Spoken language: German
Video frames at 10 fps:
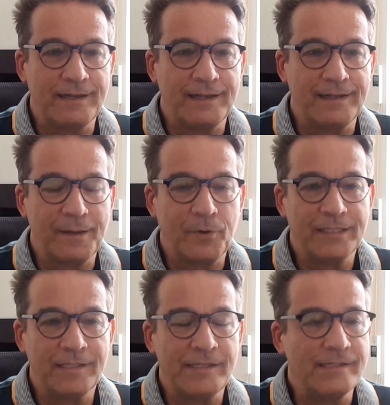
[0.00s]
Der, der
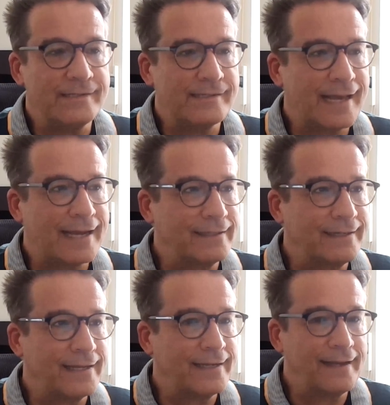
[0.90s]
Polizist sagte
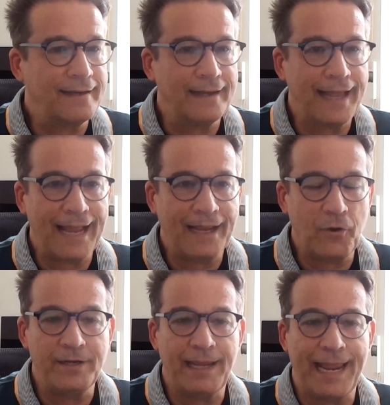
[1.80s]
dann, äh, er
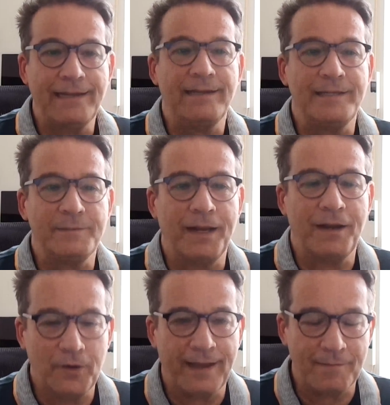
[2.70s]
könnte endlich mal
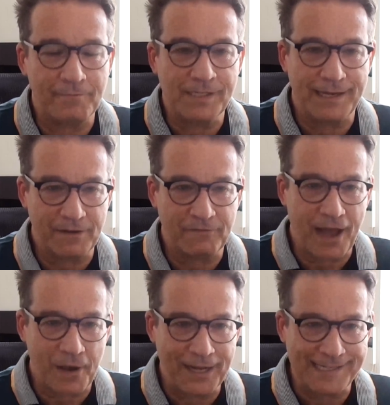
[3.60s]
heute Abend seiner
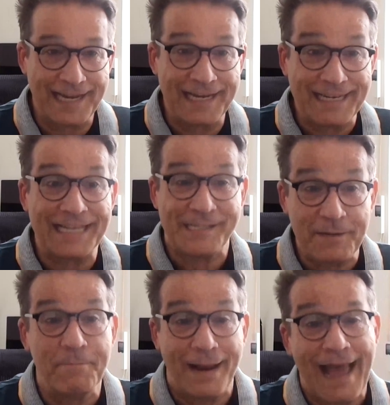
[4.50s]
Frau erzählen, dass
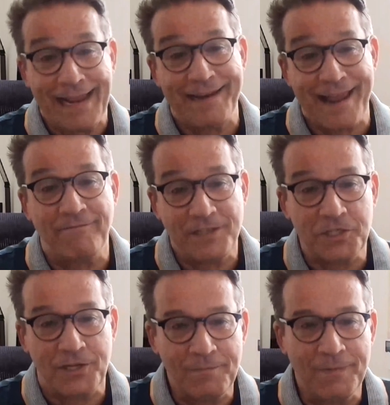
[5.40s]
sie mal einen
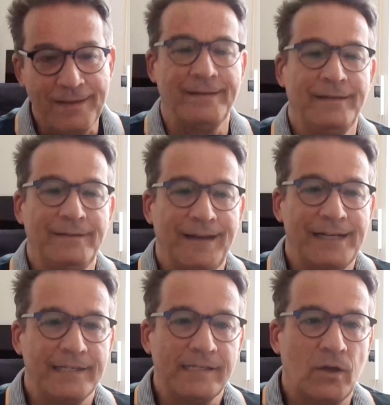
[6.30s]
erwischt haben,
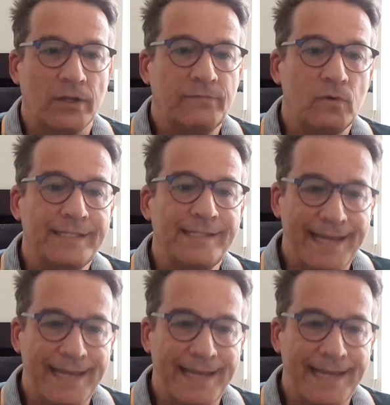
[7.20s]
weil das dort wohl